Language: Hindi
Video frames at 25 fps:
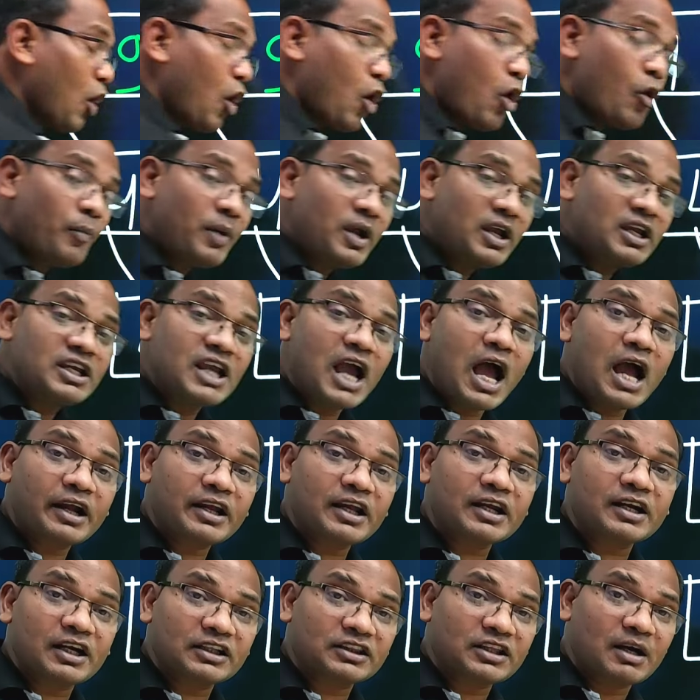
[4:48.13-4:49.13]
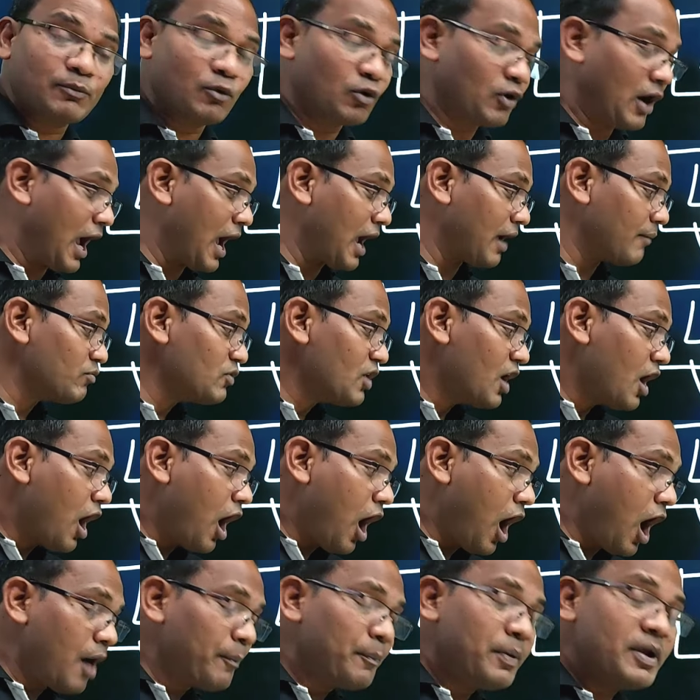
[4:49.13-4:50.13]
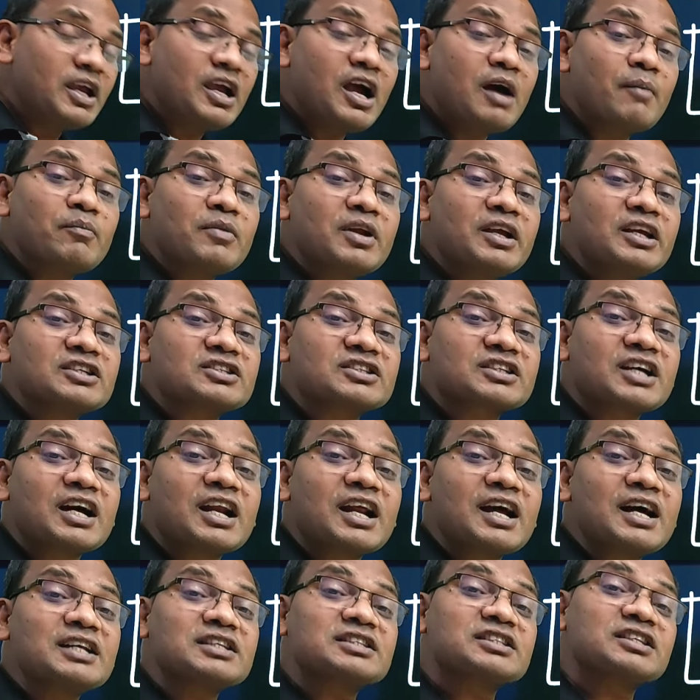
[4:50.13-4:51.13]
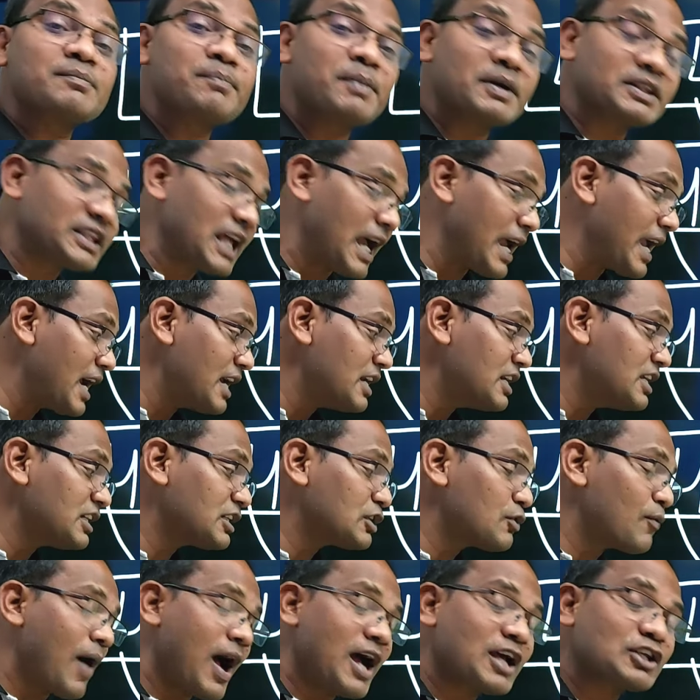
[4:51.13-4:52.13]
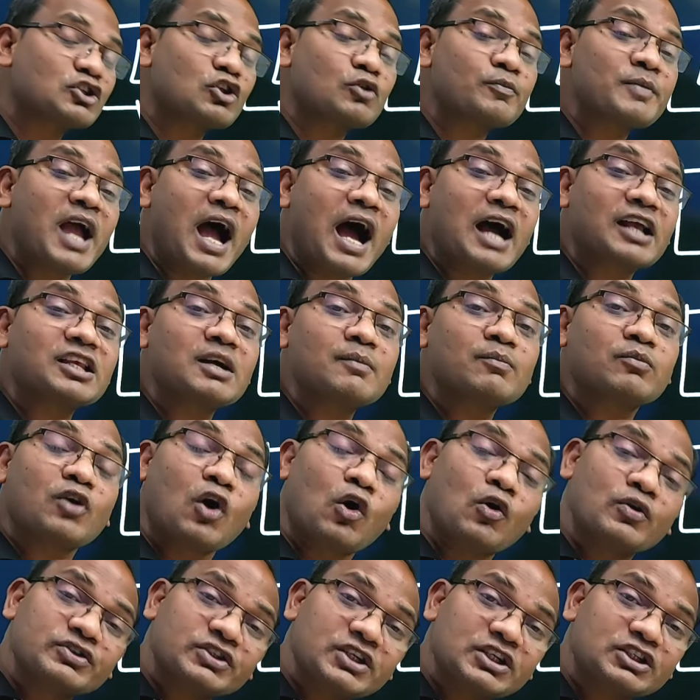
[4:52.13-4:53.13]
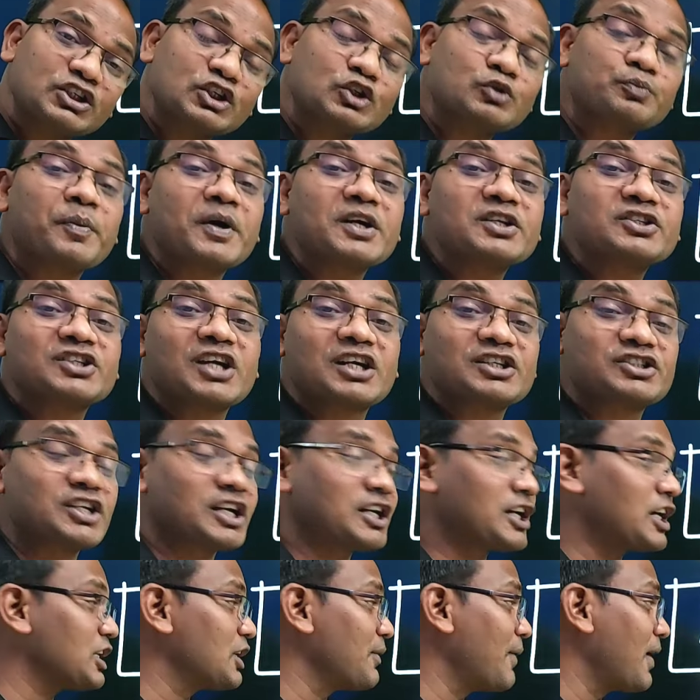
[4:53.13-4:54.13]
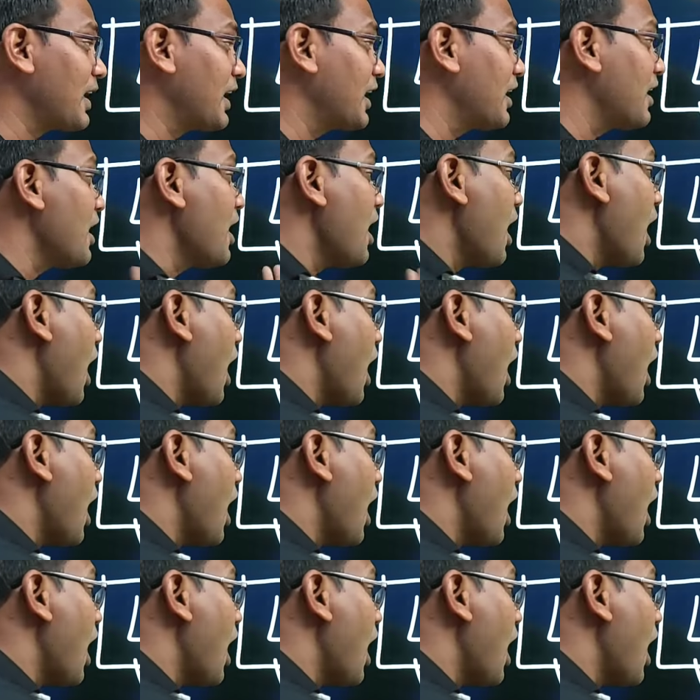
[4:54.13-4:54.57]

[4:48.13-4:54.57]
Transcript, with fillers: नौ में ही आके खत्म हो रहा है अभी हमने इसका रहस्य बताया नहीं कि वास्तव में आज हम कौन से चीज पर चर्चा करने वाले हैं